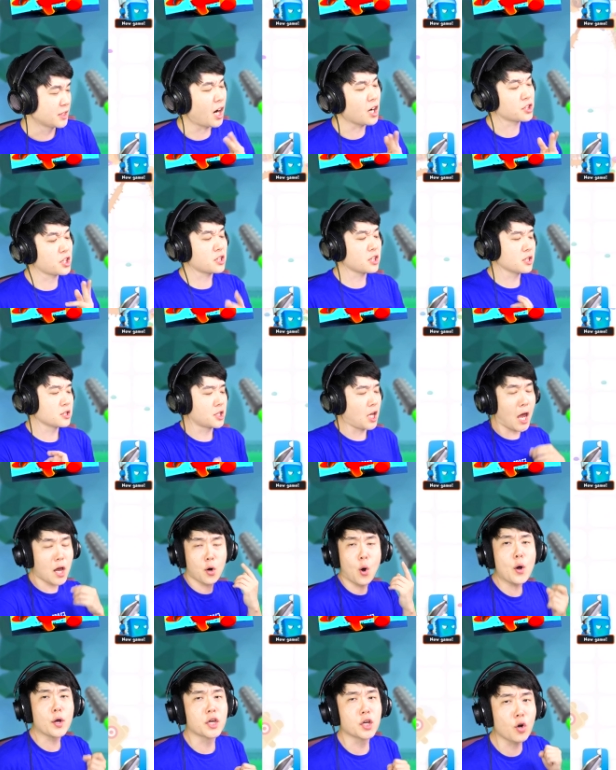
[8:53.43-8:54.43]
자 어쨌든
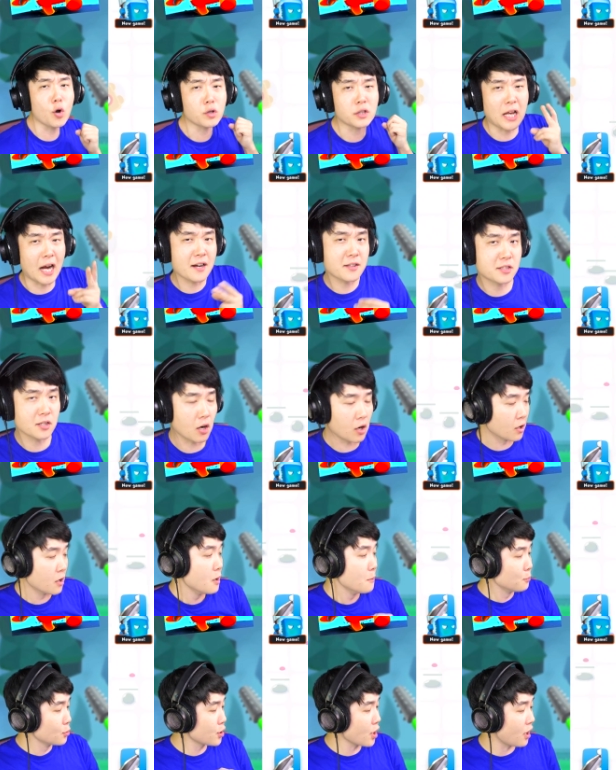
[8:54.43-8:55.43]
최고 기록 달성
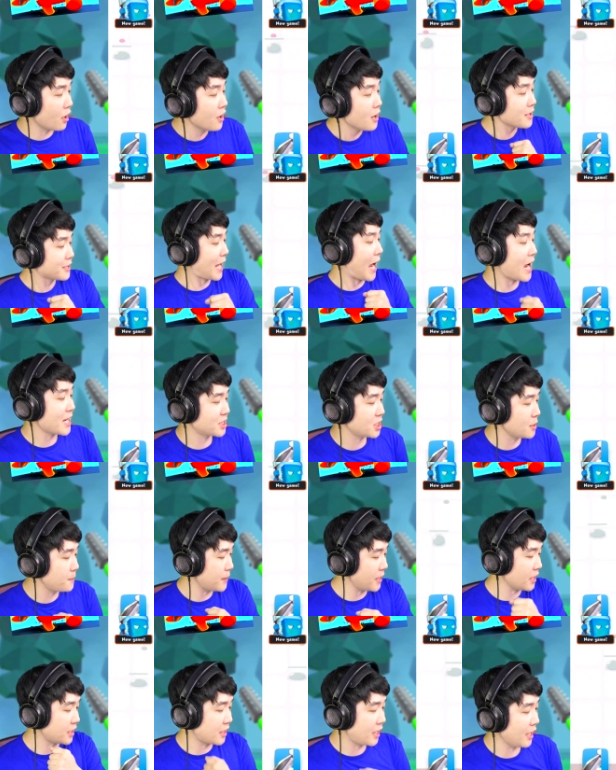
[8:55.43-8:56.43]
무려
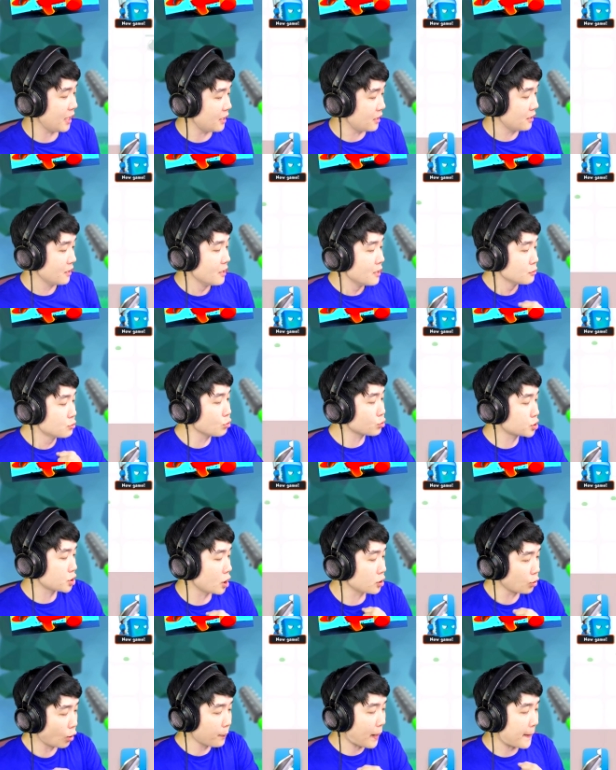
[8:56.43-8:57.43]
42킬
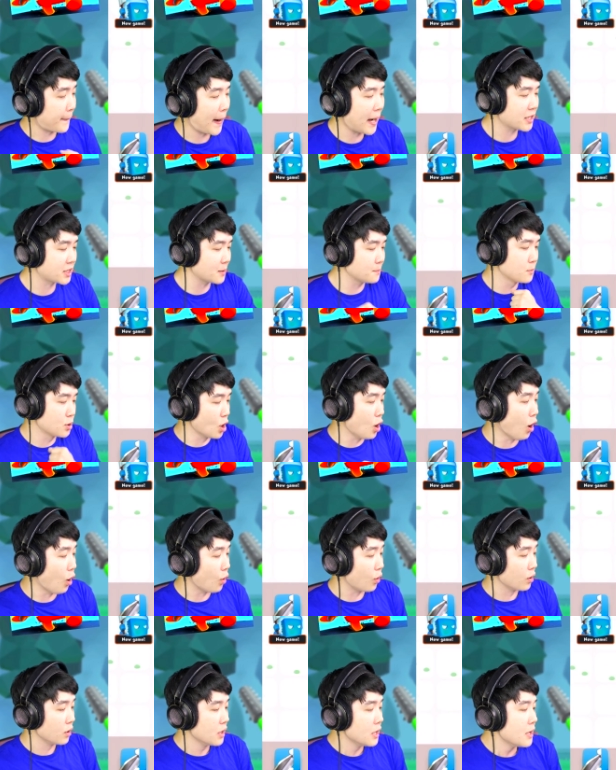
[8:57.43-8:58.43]

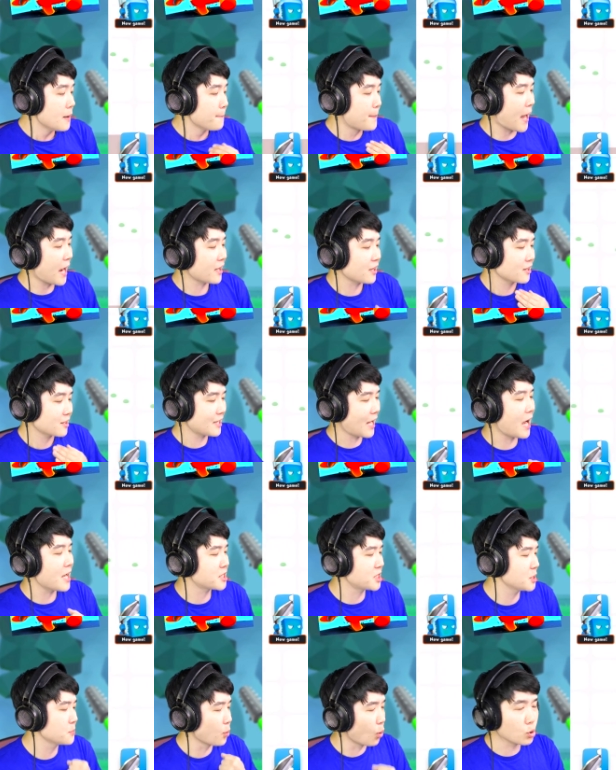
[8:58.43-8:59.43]
6586
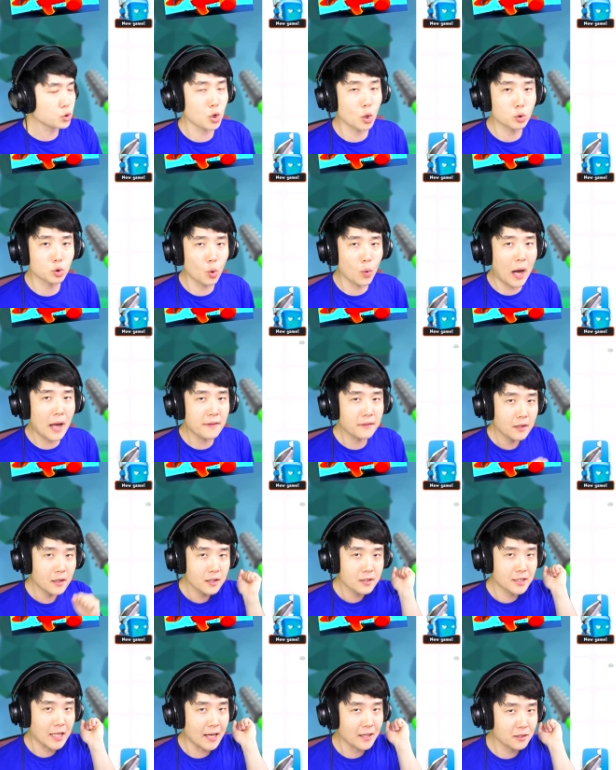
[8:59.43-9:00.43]
145초 동안
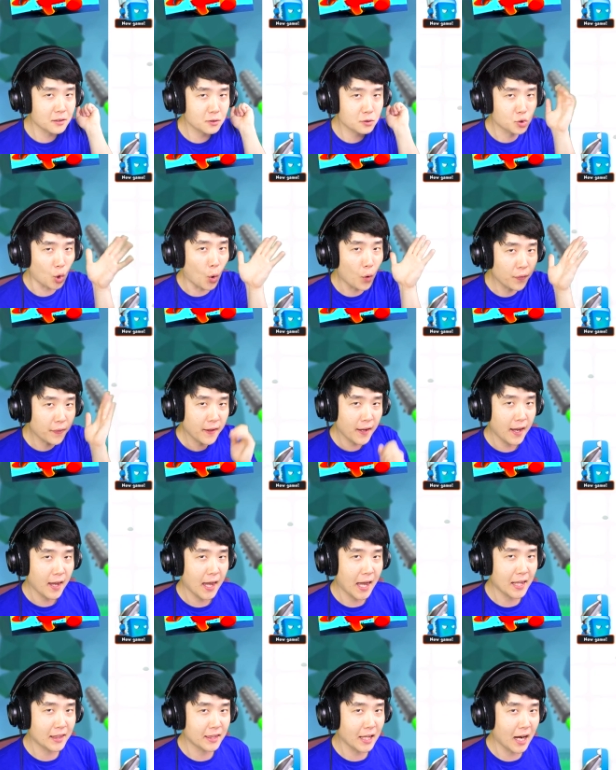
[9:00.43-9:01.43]
생존
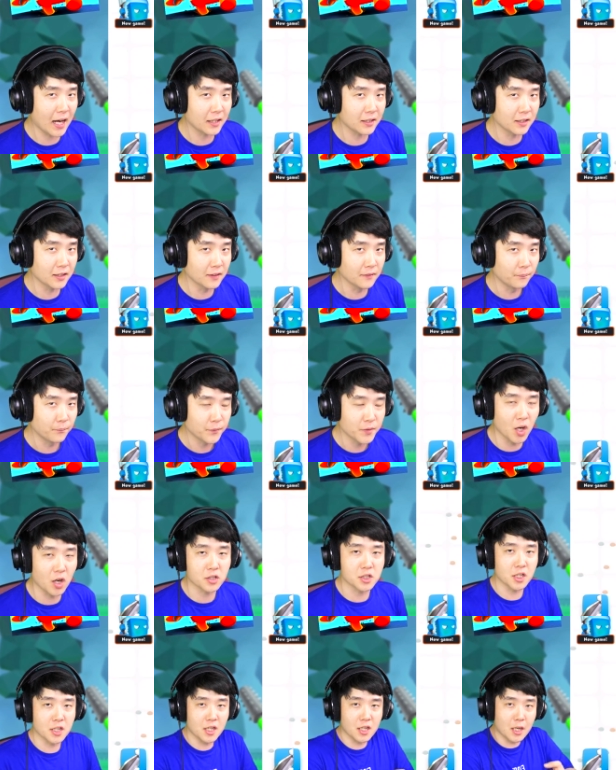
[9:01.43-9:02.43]
했다는.
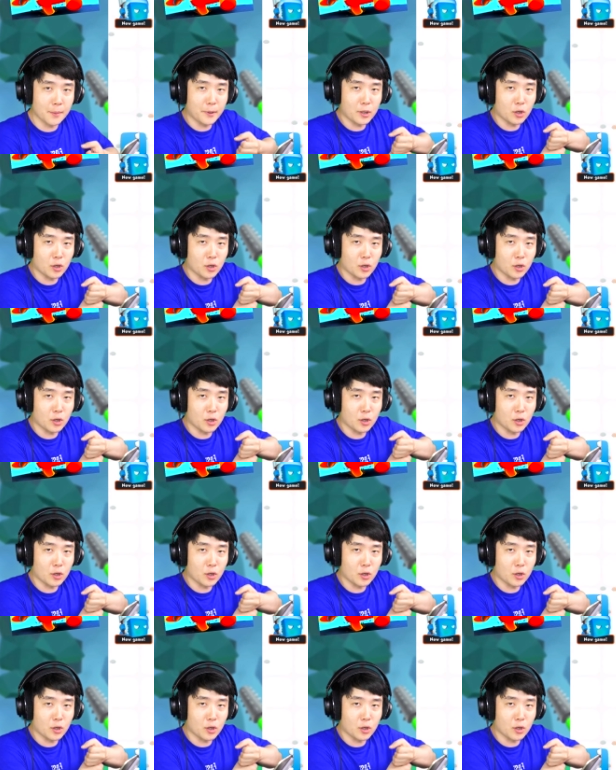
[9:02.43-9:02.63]
역시 이게